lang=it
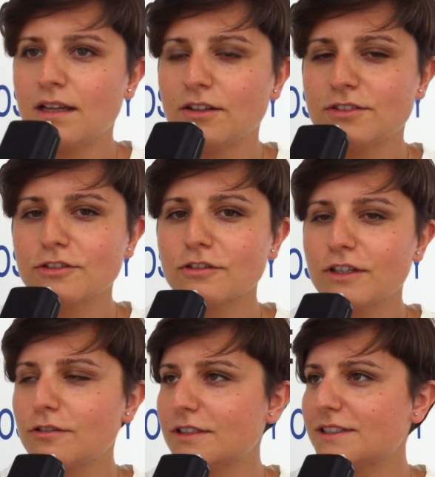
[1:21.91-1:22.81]
Allora, sto
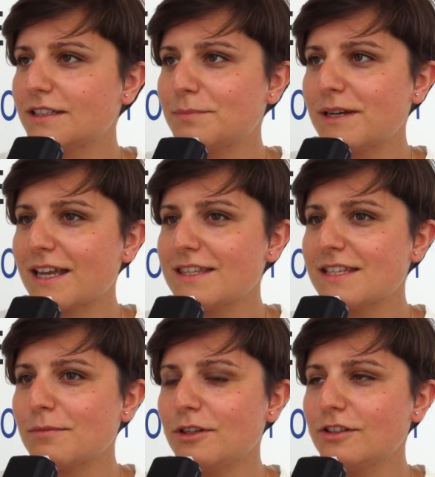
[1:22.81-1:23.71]
trovando questa
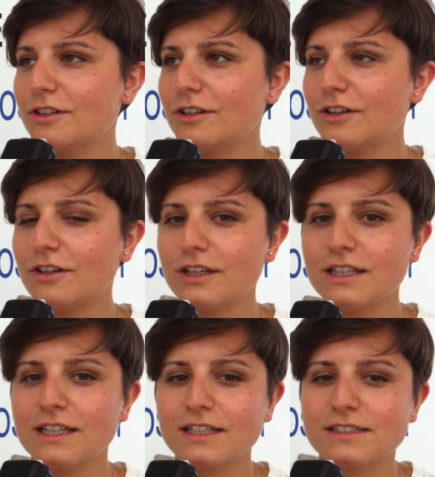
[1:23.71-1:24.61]
esperienza molto
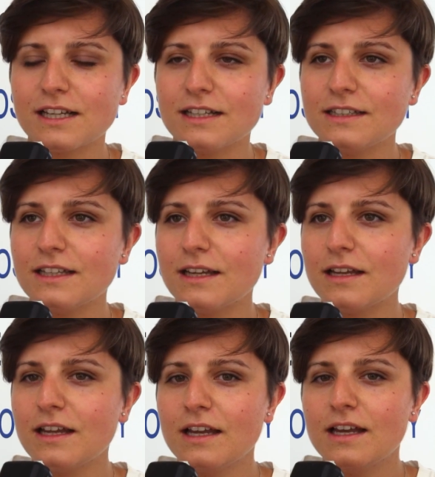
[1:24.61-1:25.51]

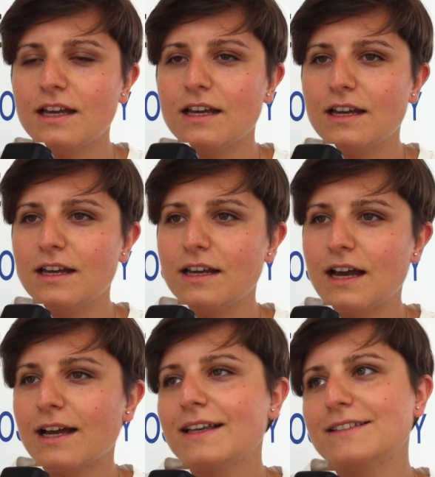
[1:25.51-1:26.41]
interessante, eh,
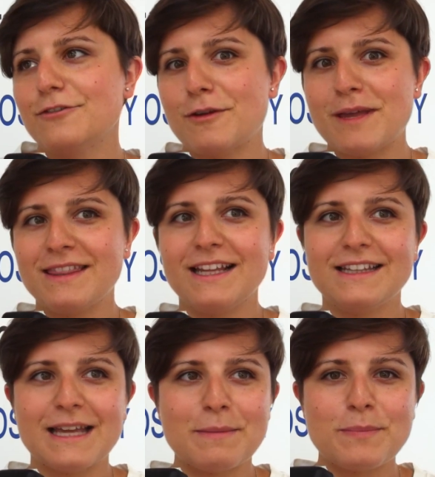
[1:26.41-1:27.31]
anche se ovviamente
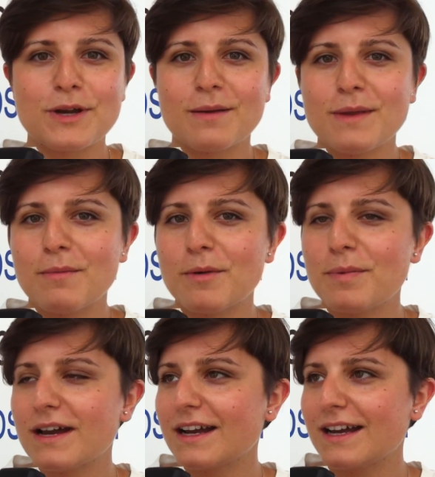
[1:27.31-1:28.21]
il tempo che
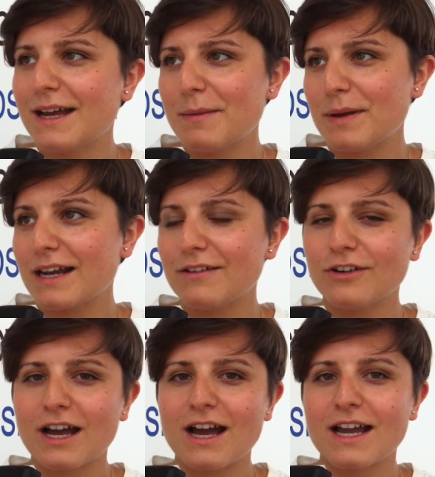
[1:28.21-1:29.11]
abbiamo per, eh, per
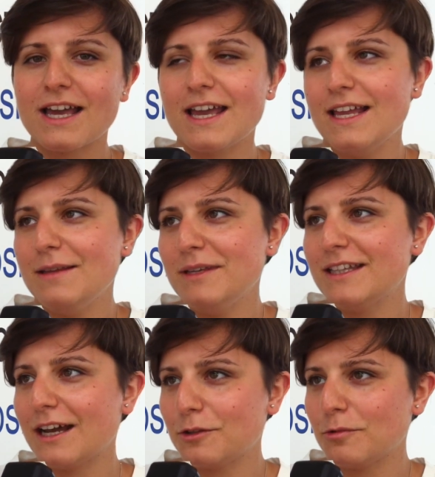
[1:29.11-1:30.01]
lavorare è
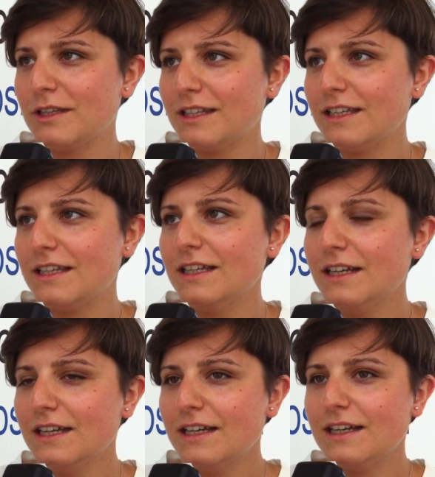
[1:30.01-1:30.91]
limitato, quindi
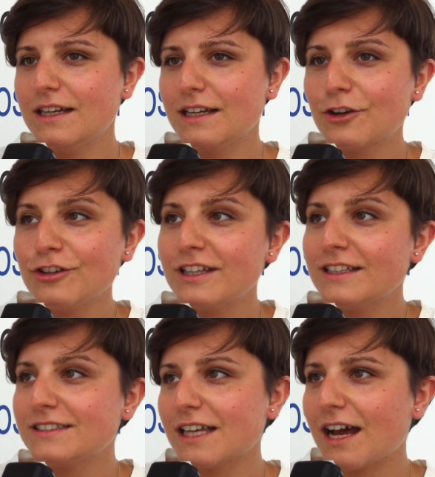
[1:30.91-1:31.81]
eh,
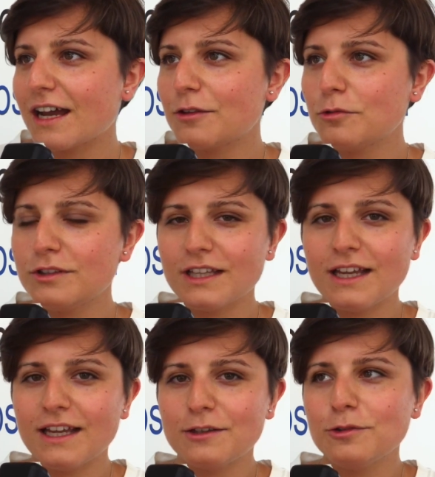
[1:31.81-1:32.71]
condensare
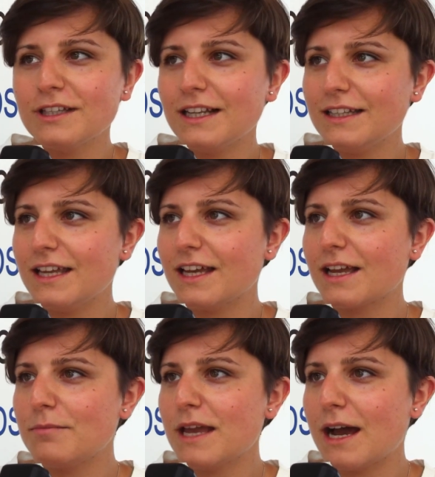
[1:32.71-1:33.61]
tutte, tutte, le idee
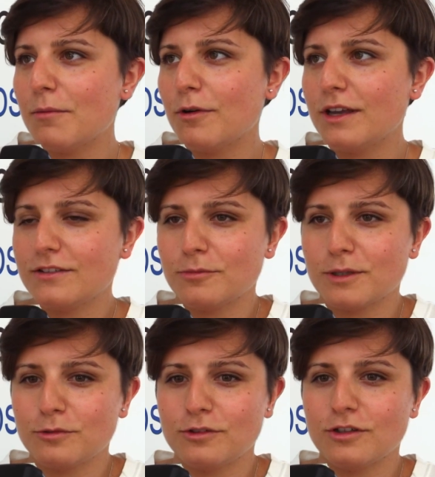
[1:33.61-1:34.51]
che abbiamo e
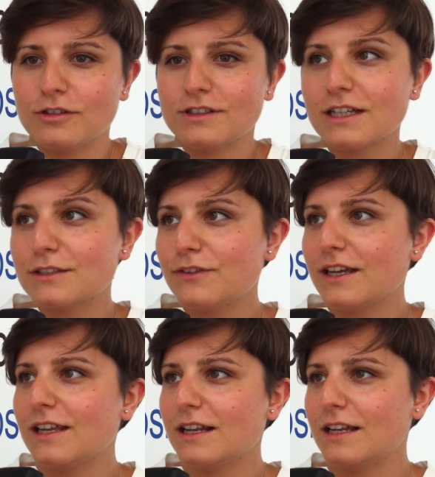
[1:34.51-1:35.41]
soprattutto
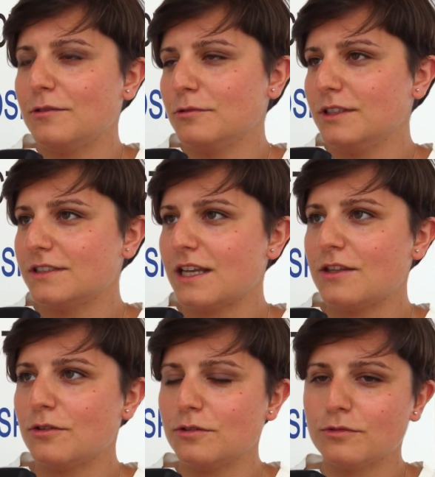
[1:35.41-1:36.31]
trasferirle in un
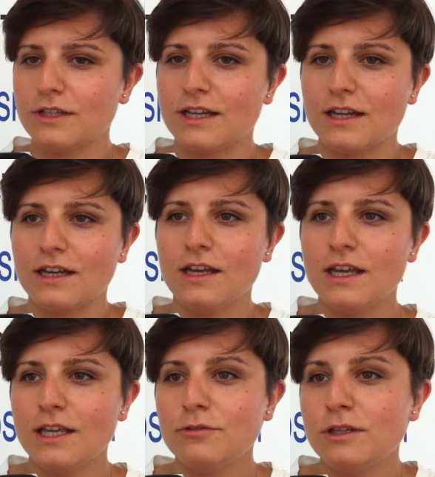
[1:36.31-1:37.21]
disegno, in,
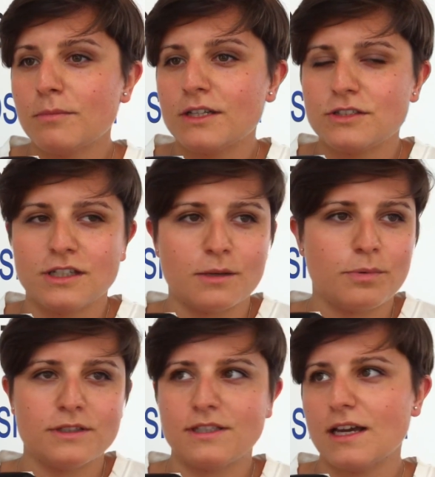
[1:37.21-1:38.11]
un'immagine un che
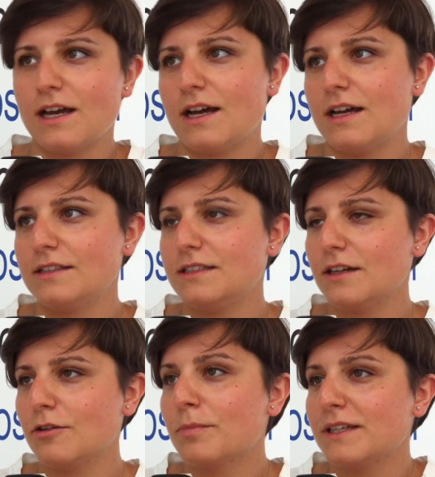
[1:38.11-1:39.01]
poi sia,
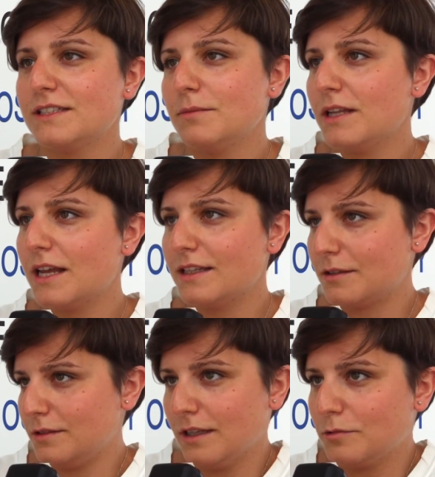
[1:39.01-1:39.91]
sia comprensibile
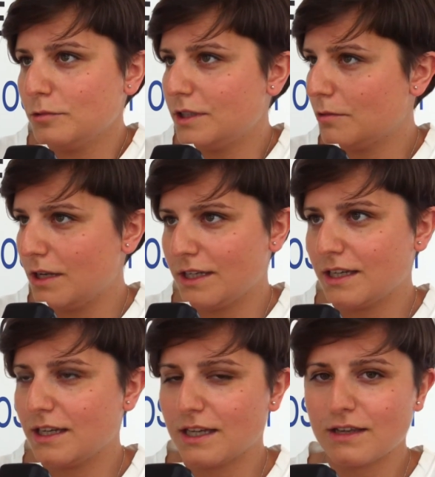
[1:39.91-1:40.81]
da, da, tutti quelli
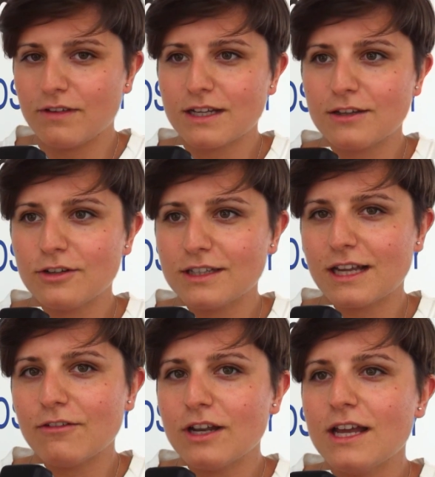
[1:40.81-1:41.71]
che, che vedranno le
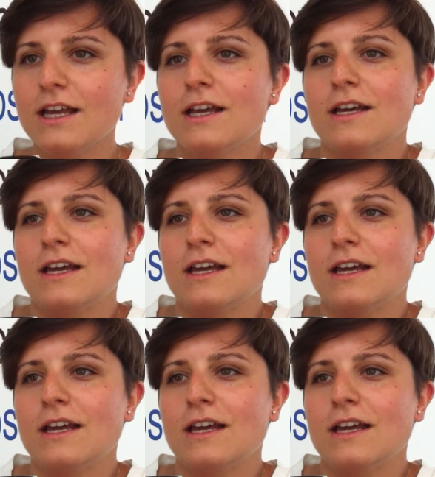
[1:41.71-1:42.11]
tavole,